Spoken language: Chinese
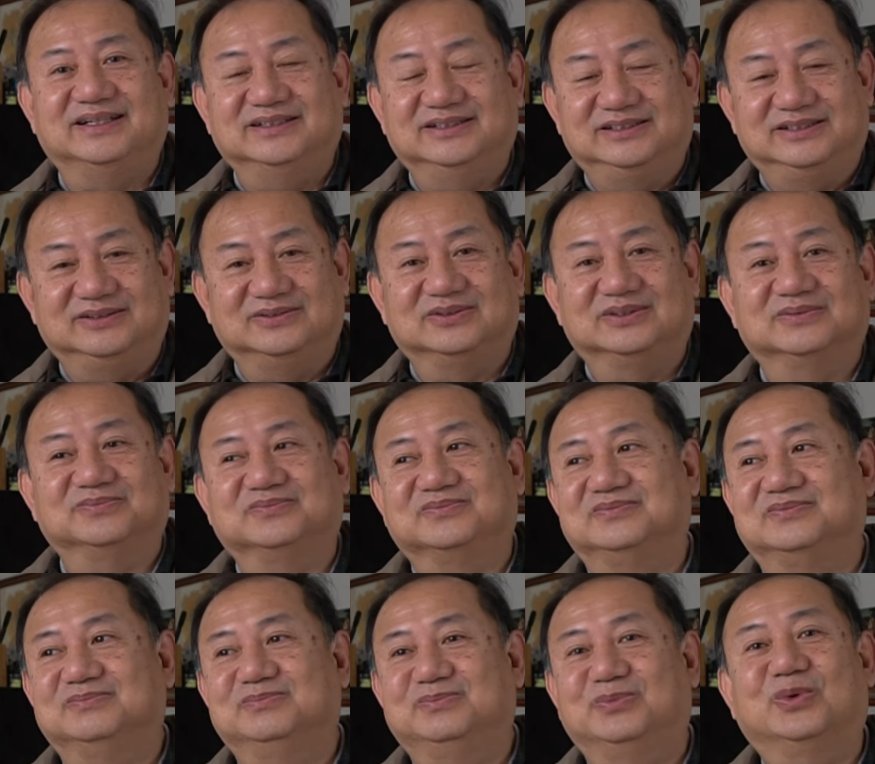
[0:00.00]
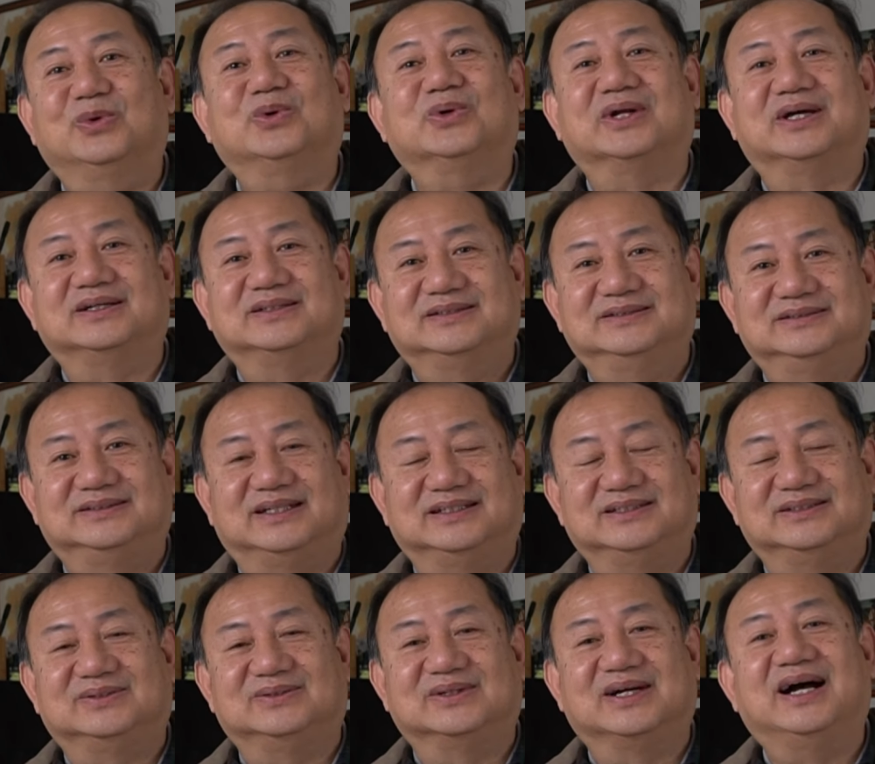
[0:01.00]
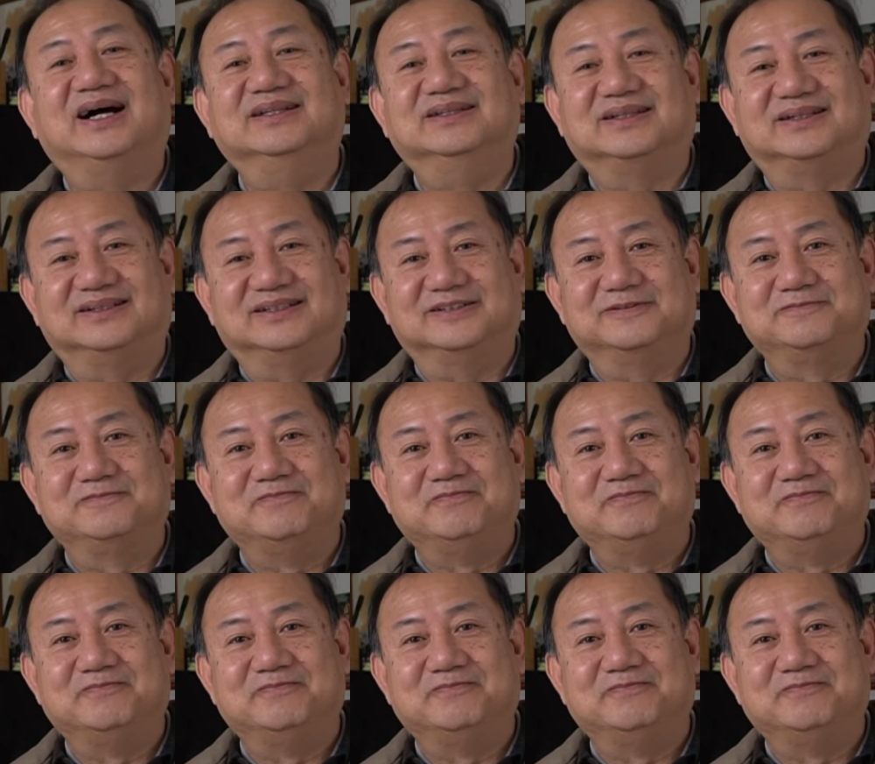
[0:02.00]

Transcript: 已经播了，大家都看到了。